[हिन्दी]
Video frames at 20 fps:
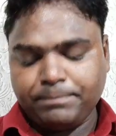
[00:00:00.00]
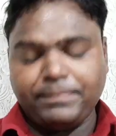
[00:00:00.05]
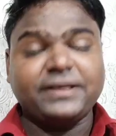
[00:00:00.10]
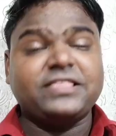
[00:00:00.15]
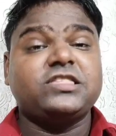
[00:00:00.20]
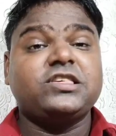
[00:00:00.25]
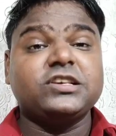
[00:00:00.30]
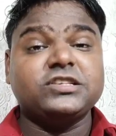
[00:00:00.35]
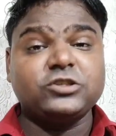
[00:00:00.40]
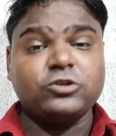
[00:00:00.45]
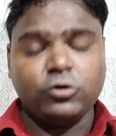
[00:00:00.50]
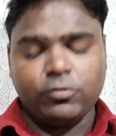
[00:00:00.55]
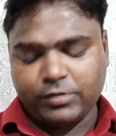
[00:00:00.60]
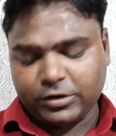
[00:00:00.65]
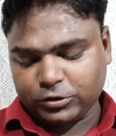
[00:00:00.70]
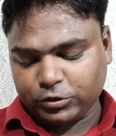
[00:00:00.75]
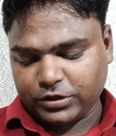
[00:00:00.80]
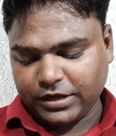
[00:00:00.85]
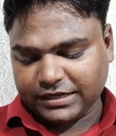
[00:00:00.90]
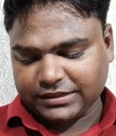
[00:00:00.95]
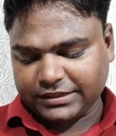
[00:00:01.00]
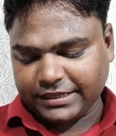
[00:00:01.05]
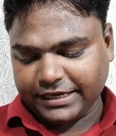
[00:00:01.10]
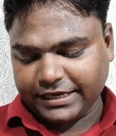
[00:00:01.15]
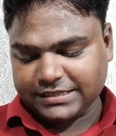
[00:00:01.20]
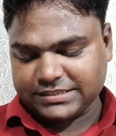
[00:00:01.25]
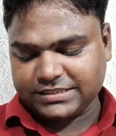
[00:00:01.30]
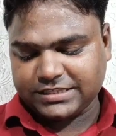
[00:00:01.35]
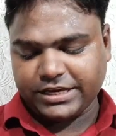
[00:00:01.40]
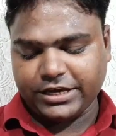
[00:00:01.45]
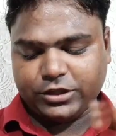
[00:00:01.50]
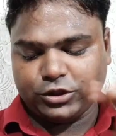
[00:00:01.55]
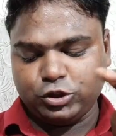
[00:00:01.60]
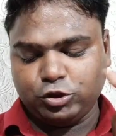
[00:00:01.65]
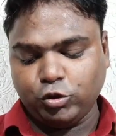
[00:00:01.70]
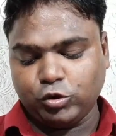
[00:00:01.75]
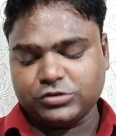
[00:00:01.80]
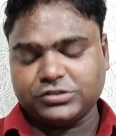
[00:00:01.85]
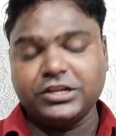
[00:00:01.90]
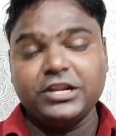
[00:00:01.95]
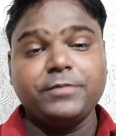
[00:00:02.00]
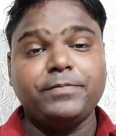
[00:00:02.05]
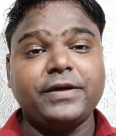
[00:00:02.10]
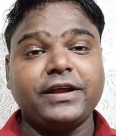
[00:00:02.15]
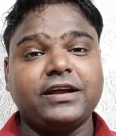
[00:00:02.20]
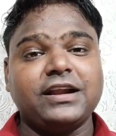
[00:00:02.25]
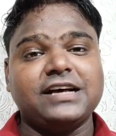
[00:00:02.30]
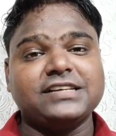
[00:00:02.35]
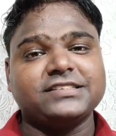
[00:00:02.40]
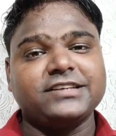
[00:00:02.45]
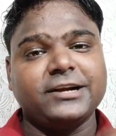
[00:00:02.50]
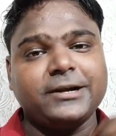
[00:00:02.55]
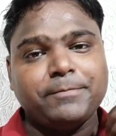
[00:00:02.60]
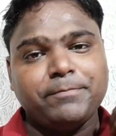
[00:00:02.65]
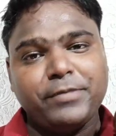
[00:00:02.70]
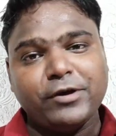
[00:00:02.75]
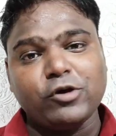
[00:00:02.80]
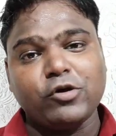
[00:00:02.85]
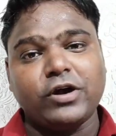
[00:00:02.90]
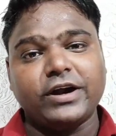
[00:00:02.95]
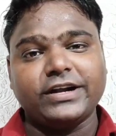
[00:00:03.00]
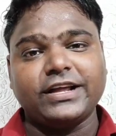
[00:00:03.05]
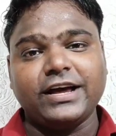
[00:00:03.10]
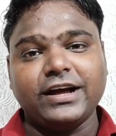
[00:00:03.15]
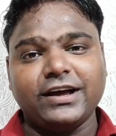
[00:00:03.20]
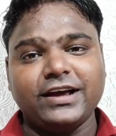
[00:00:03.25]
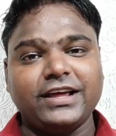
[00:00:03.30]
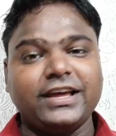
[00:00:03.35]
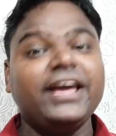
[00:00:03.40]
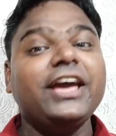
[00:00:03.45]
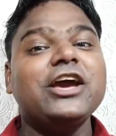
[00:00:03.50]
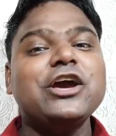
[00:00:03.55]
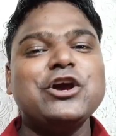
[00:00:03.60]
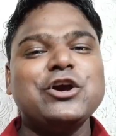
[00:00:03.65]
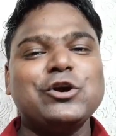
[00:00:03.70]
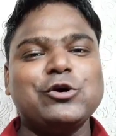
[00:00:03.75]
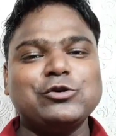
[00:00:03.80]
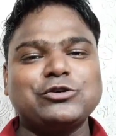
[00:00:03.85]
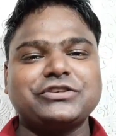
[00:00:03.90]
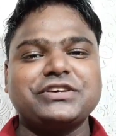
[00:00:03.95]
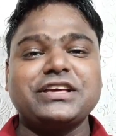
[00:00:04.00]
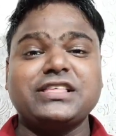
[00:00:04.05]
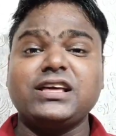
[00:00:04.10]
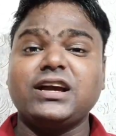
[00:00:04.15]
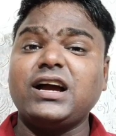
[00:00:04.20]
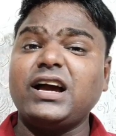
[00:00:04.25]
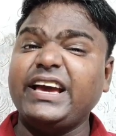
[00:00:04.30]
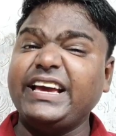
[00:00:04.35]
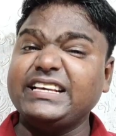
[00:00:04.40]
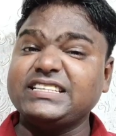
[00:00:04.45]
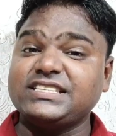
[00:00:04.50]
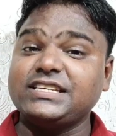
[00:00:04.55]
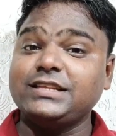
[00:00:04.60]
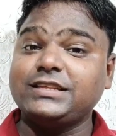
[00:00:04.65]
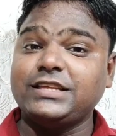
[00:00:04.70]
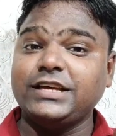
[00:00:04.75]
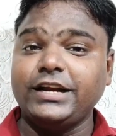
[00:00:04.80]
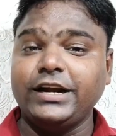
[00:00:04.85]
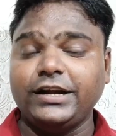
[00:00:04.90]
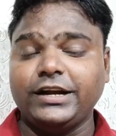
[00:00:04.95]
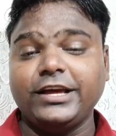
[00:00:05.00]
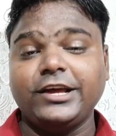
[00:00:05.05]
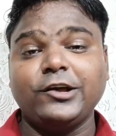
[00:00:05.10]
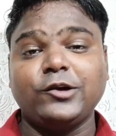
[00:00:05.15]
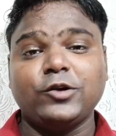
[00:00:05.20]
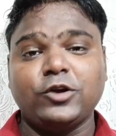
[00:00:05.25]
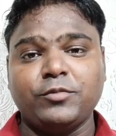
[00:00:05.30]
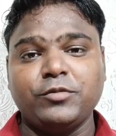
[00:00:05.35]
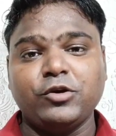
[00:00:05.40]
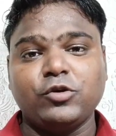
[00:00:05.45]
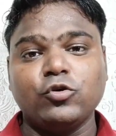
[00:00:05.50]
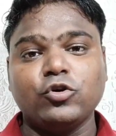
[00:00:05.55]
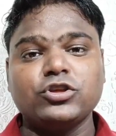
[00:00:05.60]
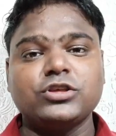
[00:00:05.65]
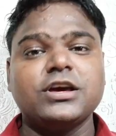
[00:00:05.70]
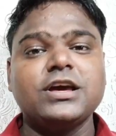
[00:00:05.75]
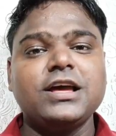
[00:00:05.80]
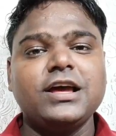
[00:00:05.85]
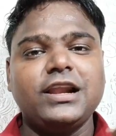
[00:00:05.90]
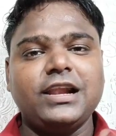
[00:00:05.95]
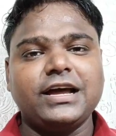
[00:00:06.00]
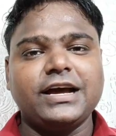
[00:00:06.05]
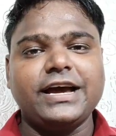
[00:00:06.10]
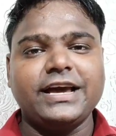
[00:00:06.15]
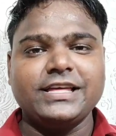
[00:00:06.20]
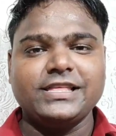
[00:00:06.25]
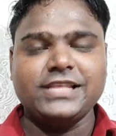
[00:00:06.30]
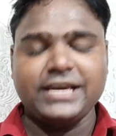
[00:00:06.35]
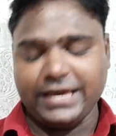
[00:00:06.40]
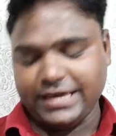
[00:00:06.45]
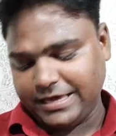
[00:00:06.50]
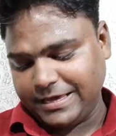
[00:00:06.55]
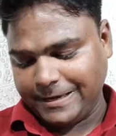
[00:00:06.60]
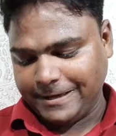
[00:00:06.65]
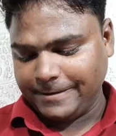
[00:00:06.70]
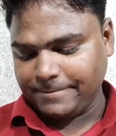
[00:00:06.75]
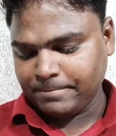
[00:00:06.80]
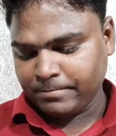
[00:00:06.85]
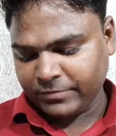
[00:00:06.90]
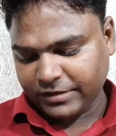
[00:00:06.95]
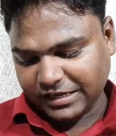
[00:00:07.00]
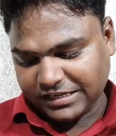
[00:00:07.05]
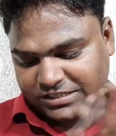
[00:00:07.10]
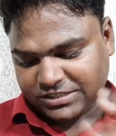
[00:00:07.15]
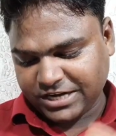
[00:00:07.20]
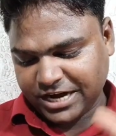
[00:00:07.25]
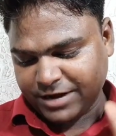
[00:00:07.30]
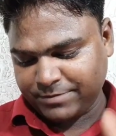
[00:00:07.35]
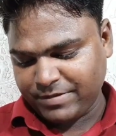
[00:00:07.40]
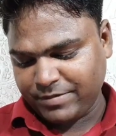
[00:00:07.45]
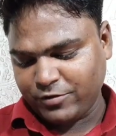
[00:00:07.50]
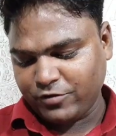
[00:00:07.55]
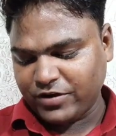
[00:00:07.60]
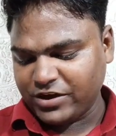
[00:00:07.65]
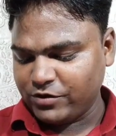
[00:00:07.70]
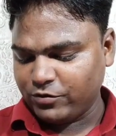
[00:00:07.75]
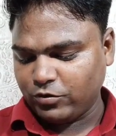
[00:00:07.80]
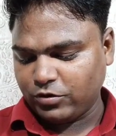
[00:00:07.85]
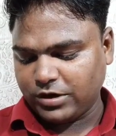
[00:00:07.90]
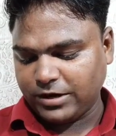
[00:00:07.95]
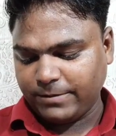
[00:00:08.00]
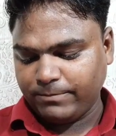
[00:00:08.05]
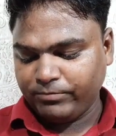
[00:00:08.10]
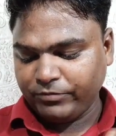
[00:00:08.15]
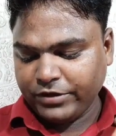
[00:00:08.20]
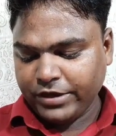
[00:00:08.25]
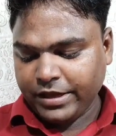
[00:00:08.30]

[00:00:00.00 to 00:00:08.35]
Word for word: 25 नवंबर 2023 से दो स्लीपर क्लास के डब्बे को हटा करके उसकी जगह ए सी थ्री टीयर इकोनॉमी कोच लगाए जाएंगे इस ट्रेन में भी वही होगा